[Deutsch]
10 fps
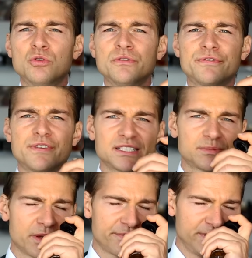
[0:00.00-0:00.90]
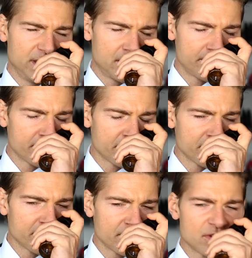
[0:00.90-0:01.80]
unfassbar viele
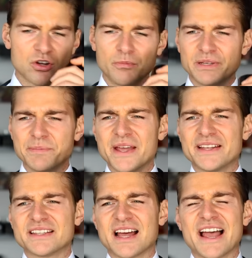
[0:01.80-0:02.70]
Komplimente.